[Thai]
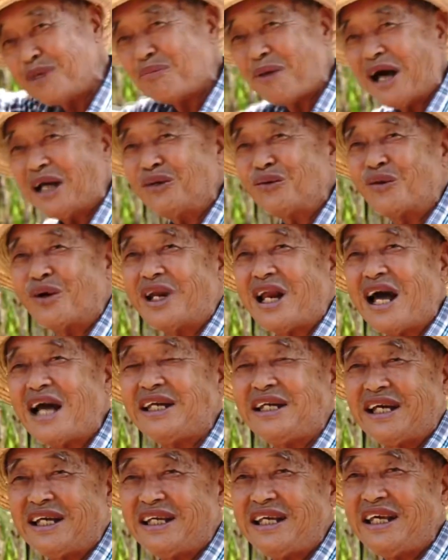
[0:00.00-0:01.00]
ที่พันกว่าไร่
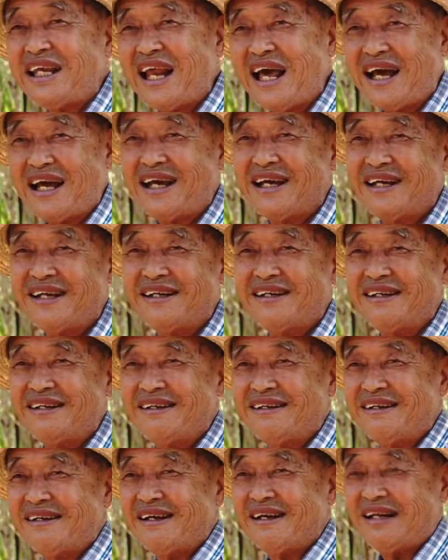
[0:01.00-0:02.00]
อย่างนี้แหละ
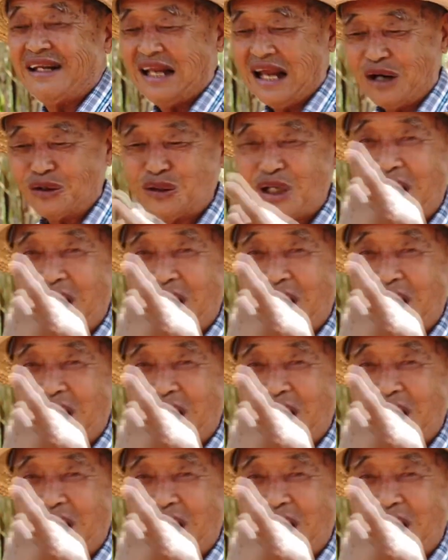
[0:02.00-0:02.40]
เรา